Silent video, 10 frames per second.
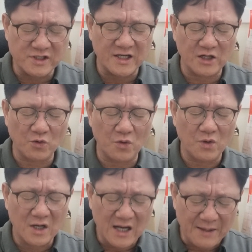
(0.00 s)

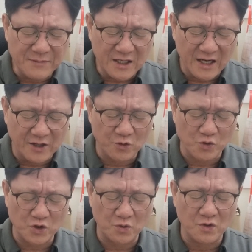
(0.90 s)
시간에도 함께하여
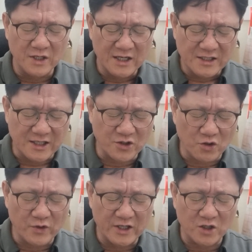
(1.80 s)
주시고
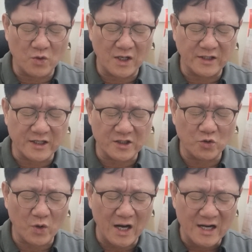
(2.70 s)
자녀를 위해 기도할 때 그
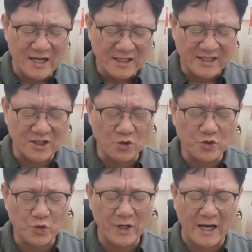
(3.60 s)
기도가 자녀들
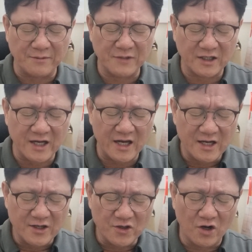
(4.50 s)
속에 아름답게
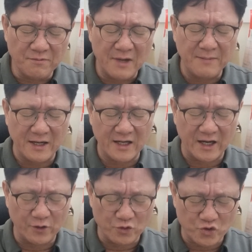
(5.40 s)
열매 맺게
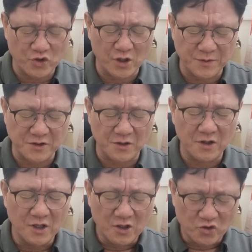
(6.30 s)
하여 주시옵소서.
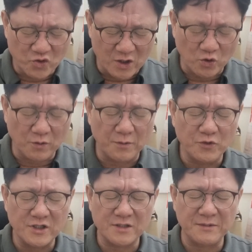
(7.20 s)
수학
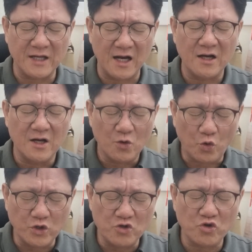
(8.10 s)
돌봄도 있습니다.
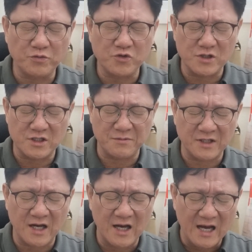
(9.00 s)
코딩 수업도
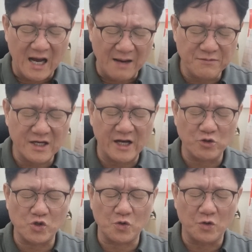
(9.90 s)
있습니다. 함께하여
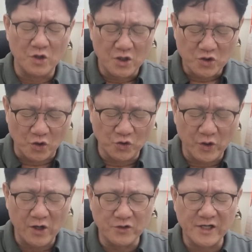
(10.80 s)
주시고
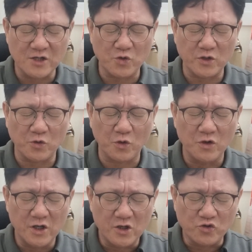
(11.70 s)
전도의 현장
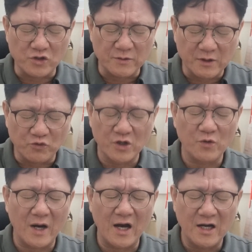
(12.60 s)
속에서도 주님이
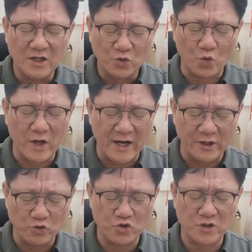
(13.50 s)
우리와
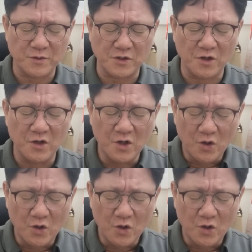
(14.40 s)
동행하여 주시옵소서.